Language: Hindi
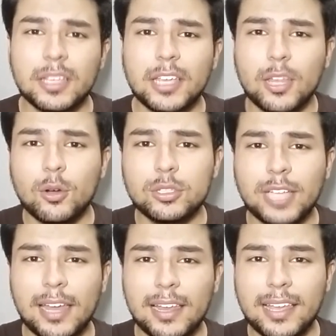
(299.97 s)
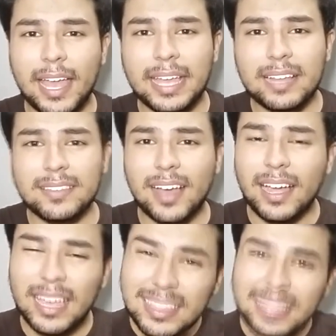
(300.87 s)
ये देखो चैनल के आइकन आ
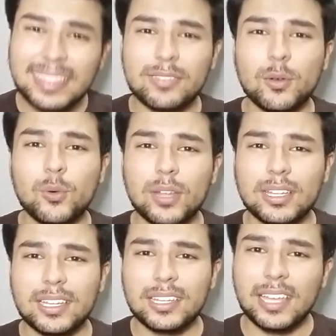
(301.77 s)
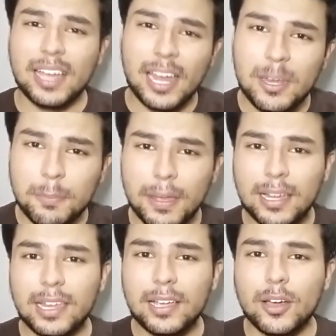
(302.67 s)
गए इतनी सहूलत कर दी है यार इन पे
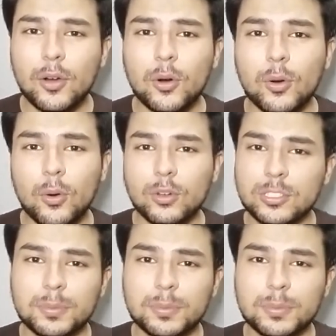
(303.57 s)
क्लिक करो और